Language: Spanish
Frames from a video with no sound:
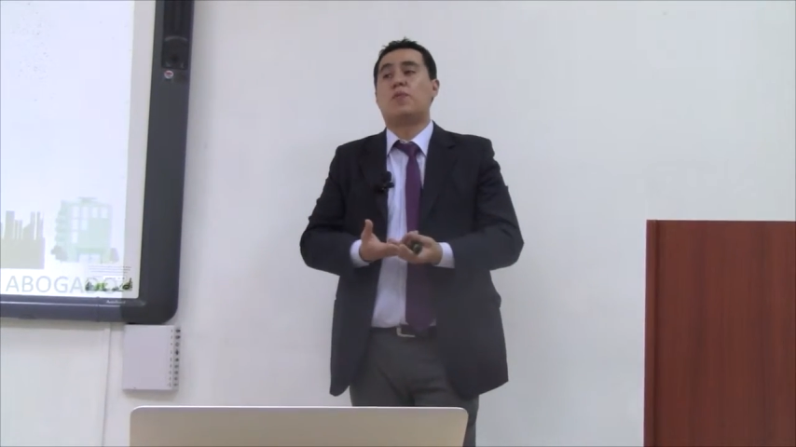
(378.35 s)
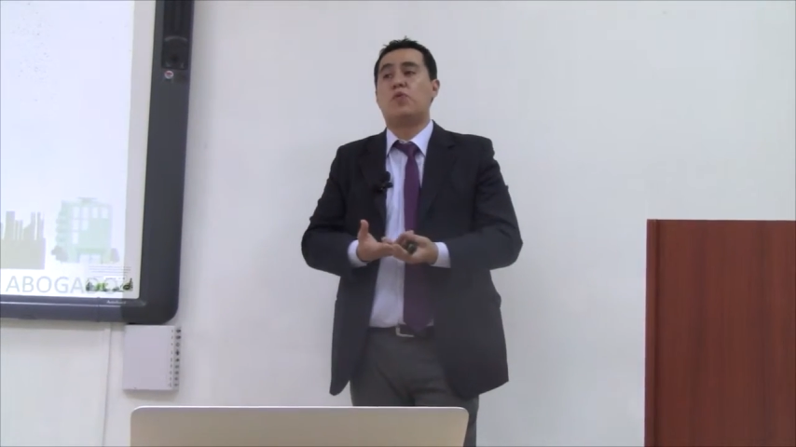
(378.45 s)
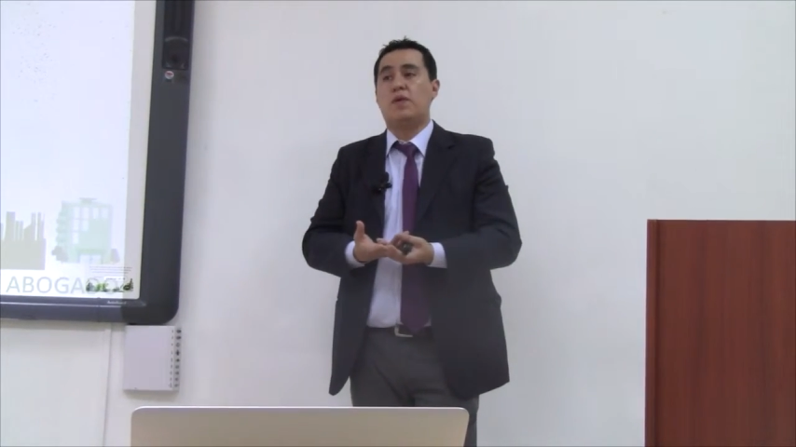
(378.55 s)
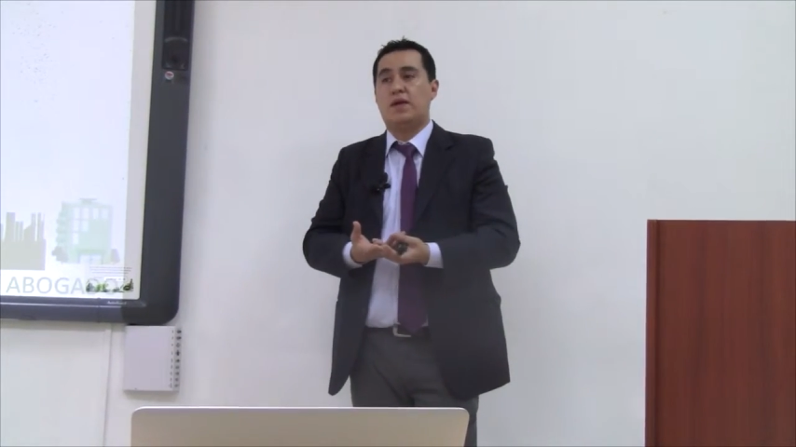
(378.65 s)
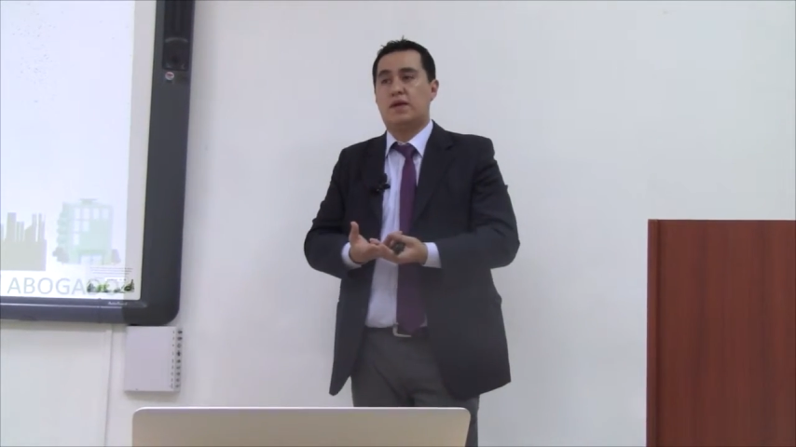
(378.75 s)

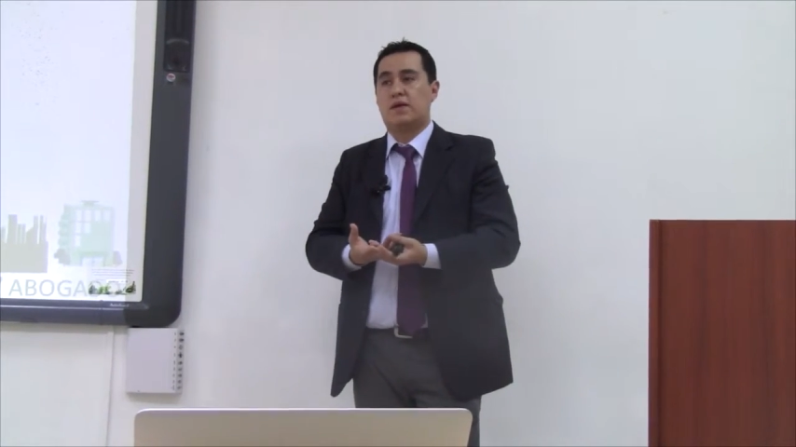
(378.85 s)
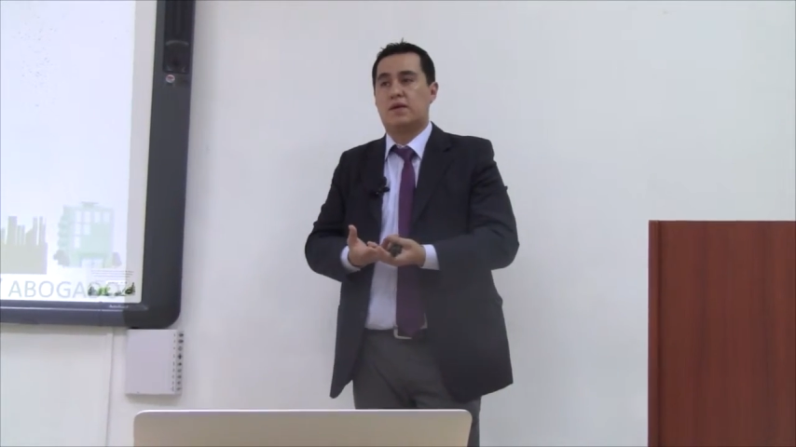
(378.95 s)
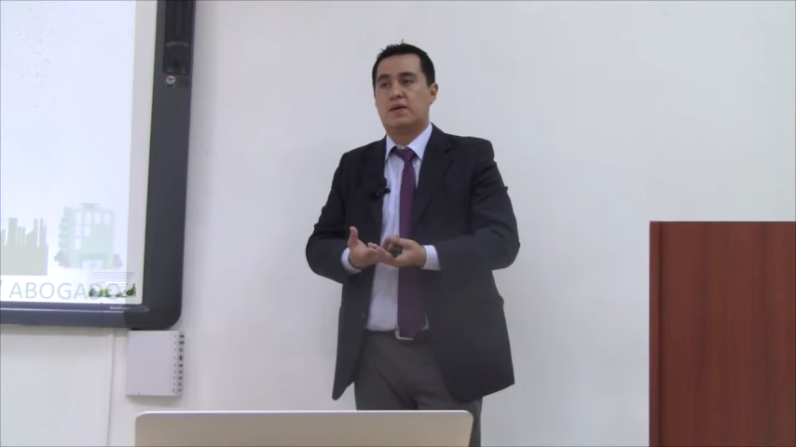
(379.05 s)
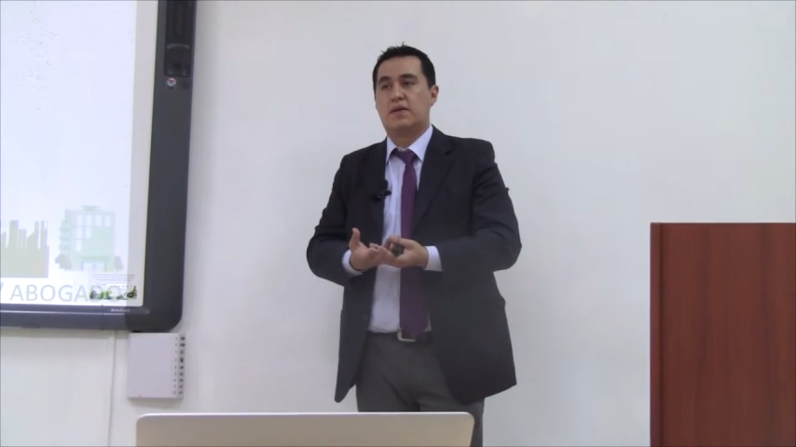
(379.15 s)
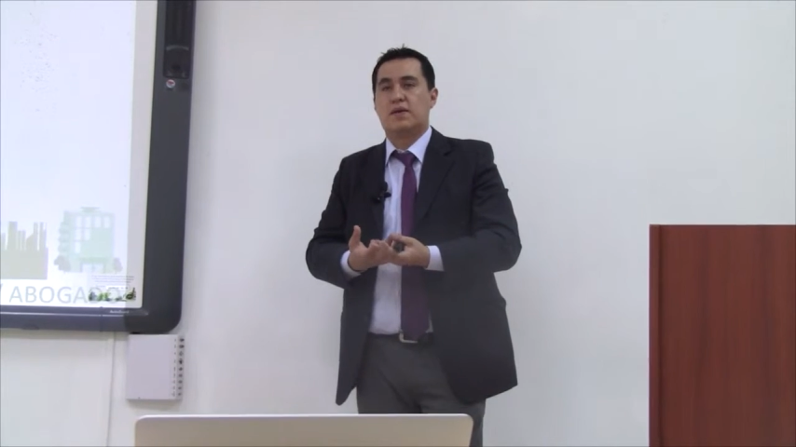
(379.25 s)
pública,
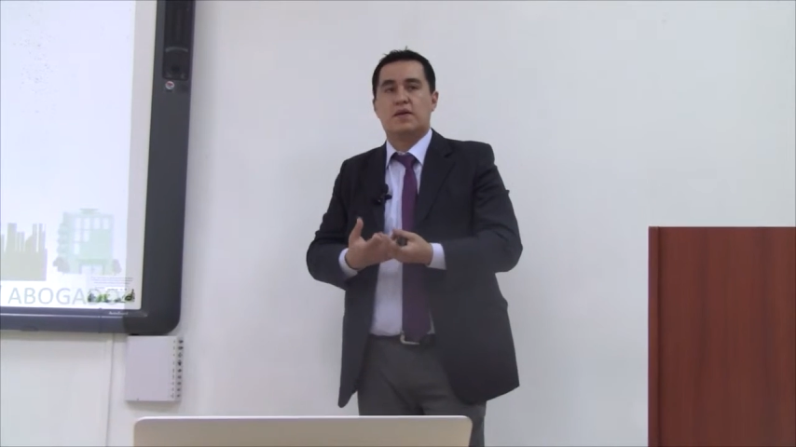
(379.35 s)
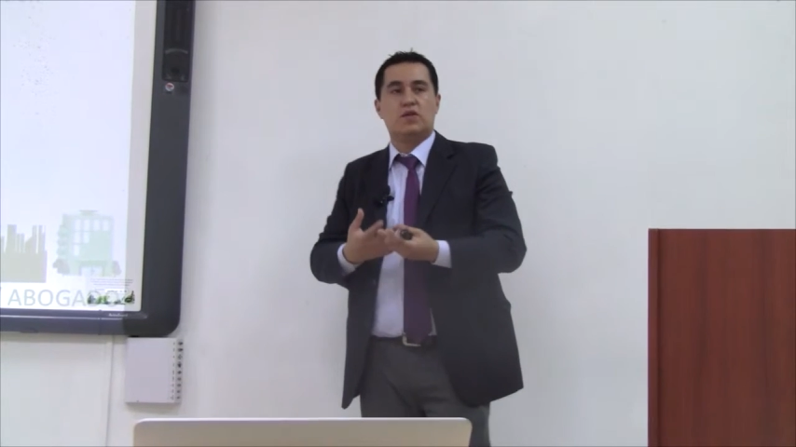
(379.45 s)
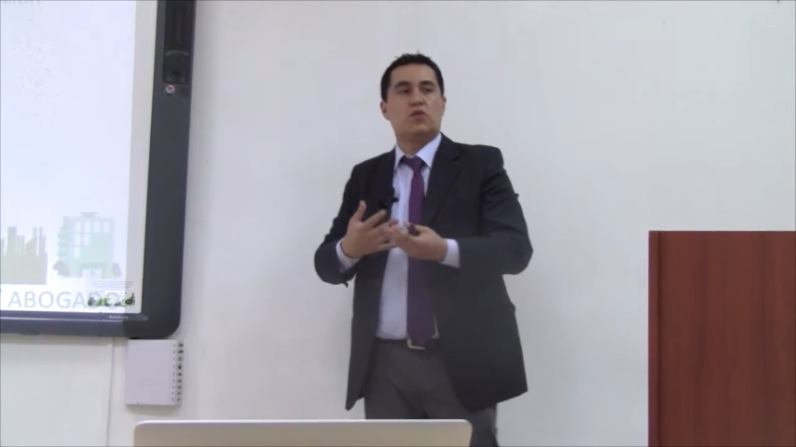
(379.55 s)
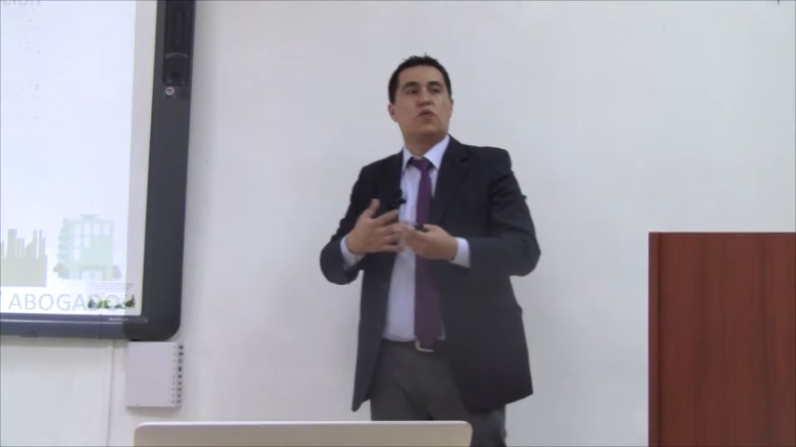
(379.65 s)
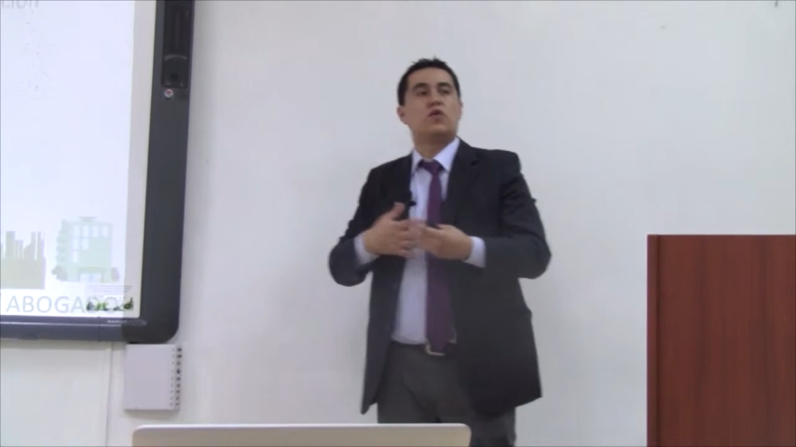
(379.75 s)

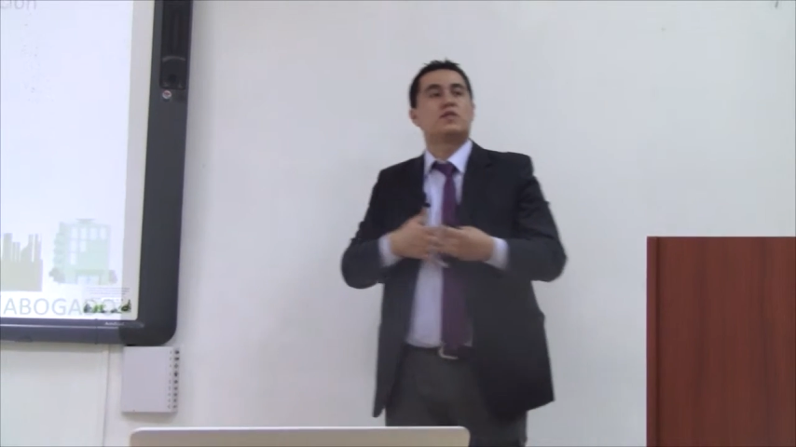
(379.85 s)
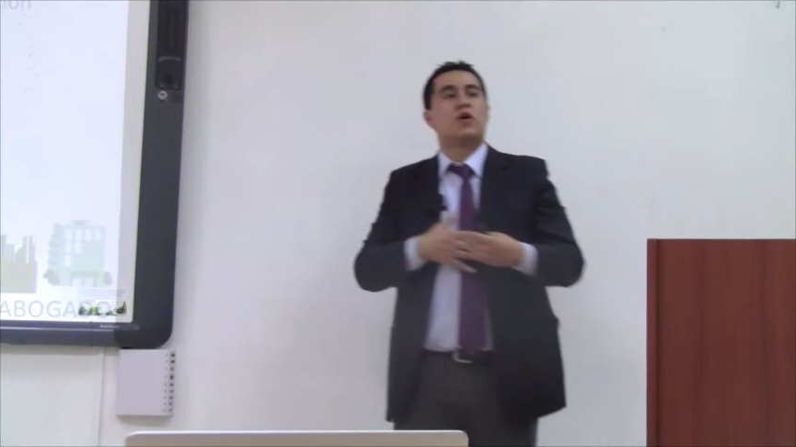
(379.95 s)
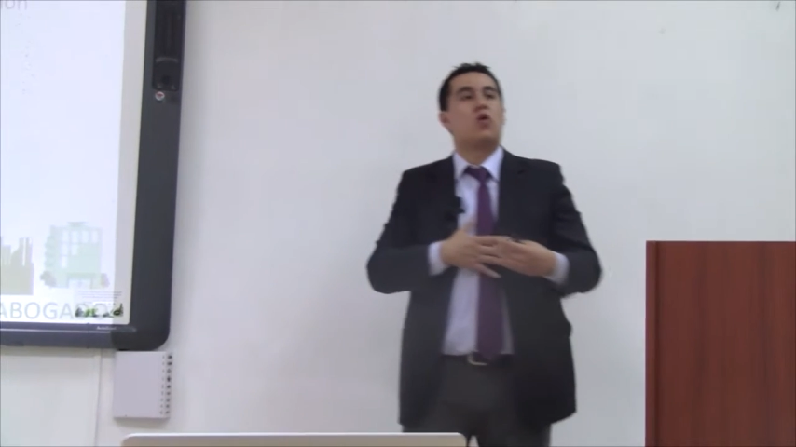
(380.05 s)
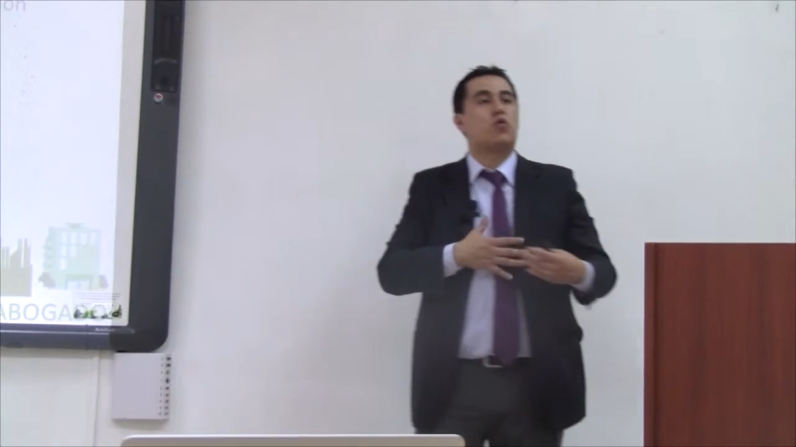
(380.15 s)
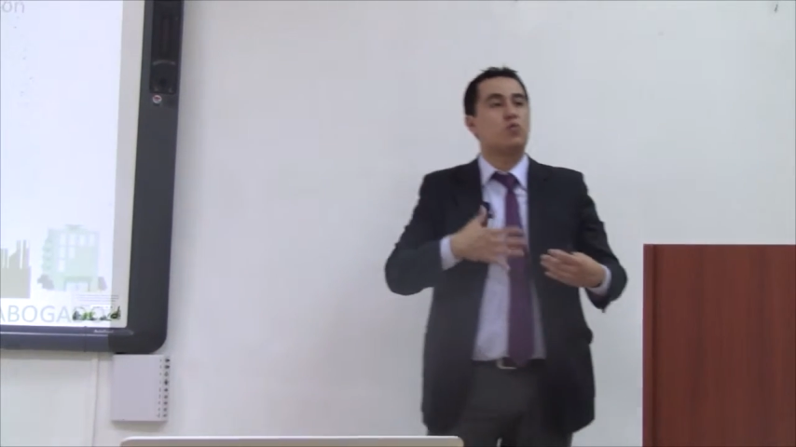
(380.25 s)
lo cual nos
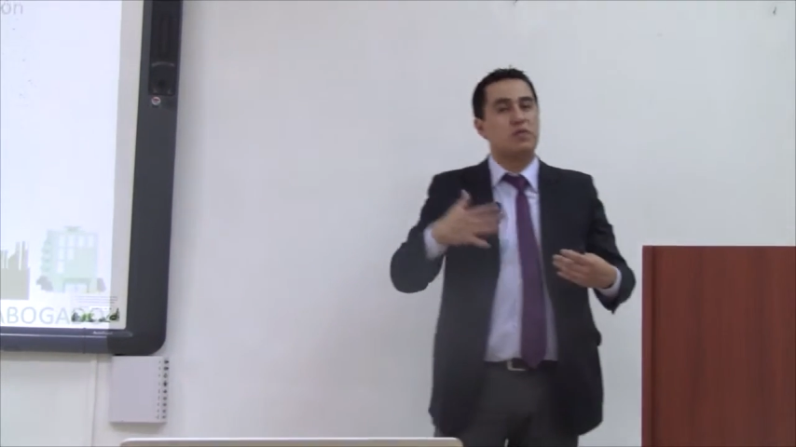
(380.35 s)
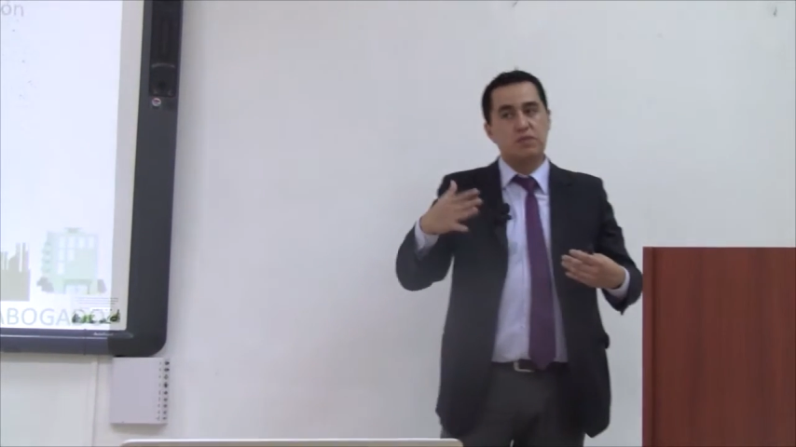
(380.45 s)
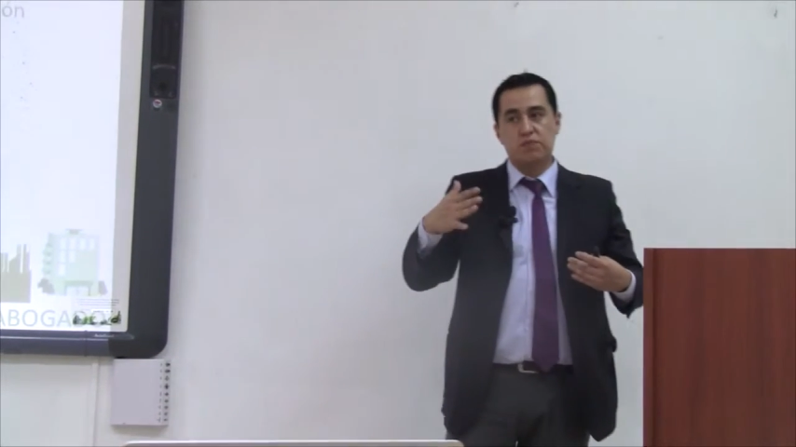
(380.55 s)
ahorra un,